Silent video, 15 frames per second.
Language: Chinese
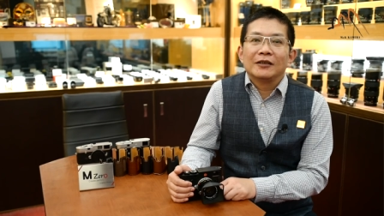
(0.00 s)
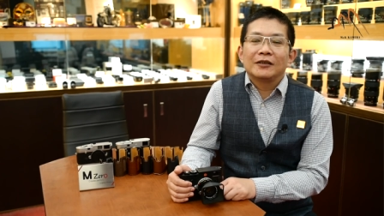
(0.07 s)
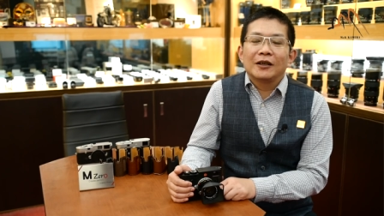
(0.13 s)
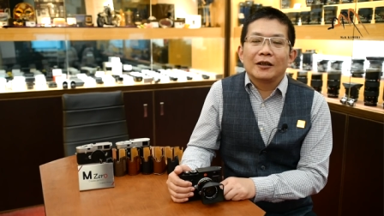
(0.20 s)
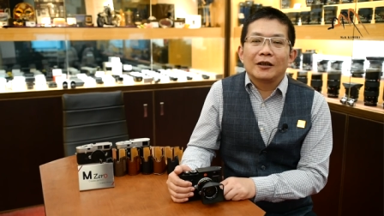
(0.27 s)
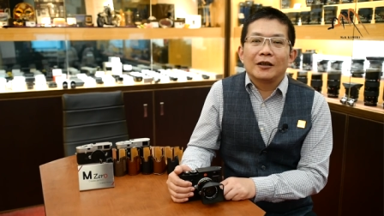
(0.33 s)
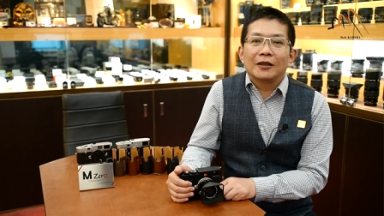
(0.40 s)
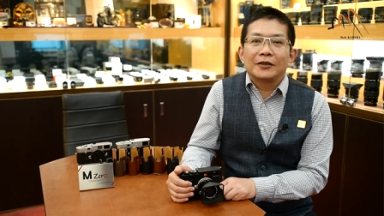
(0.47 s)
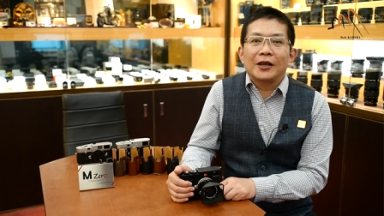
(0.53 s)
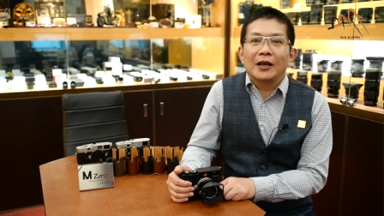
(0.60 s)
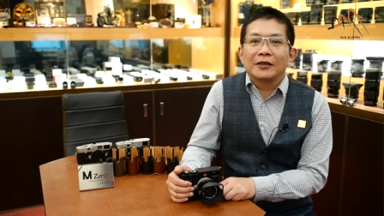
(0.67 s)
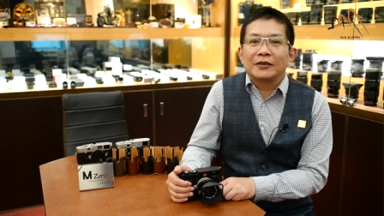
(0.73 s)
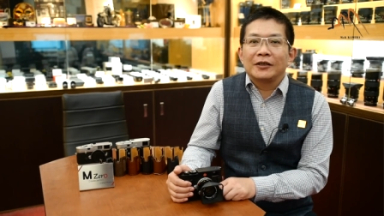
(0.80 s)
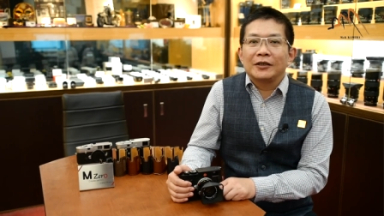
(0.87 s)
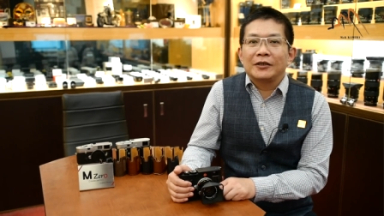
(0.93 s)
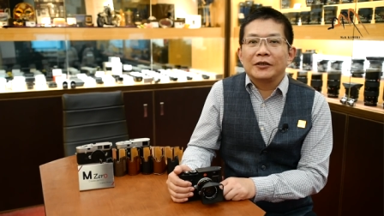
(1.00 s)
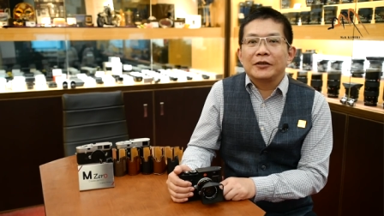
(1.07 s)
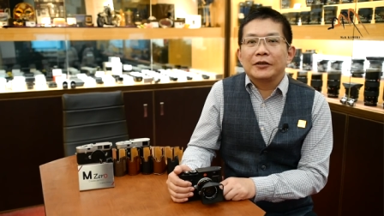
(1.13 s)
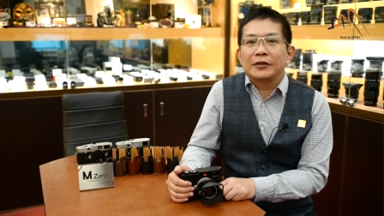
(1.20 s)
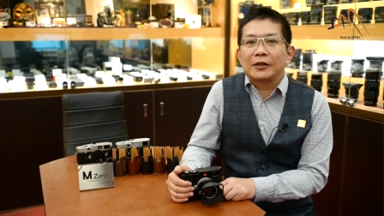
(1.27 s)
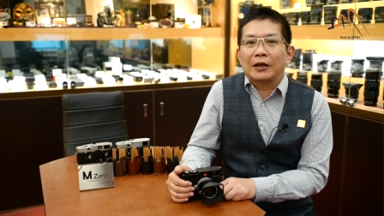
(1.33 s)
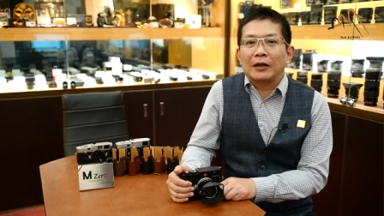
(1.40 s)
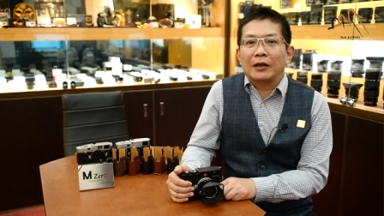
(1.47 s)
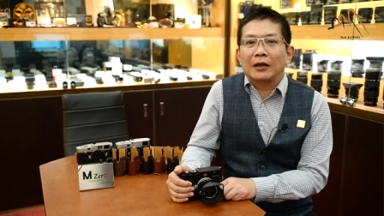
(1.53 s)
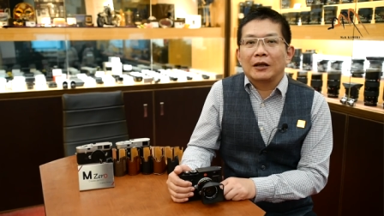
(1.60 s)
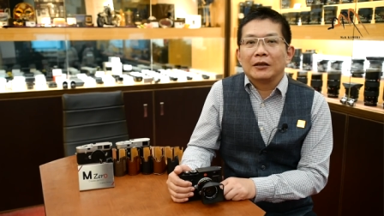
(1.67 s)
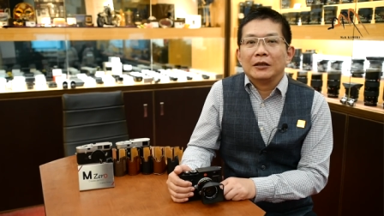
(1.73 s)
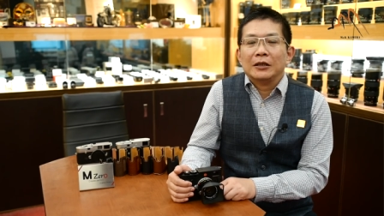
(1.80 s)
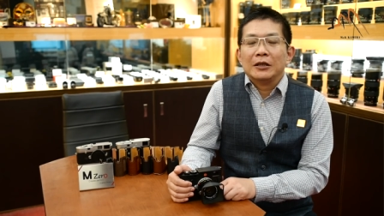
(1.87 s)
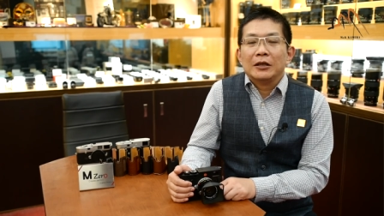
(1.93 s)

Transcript: 这个相机其实这